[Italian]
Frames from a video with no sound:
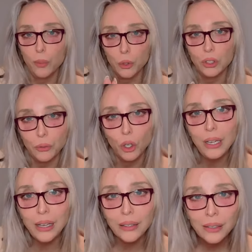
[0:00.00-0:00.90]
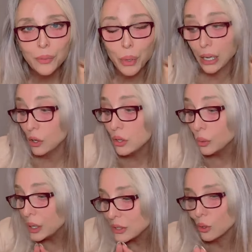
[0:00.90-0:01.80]
quel motivo lì, perché io
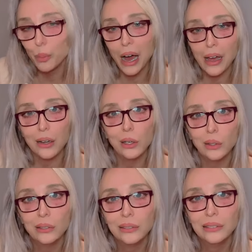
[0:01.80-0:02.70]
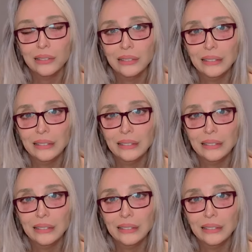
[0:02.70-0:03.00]
di questo parlo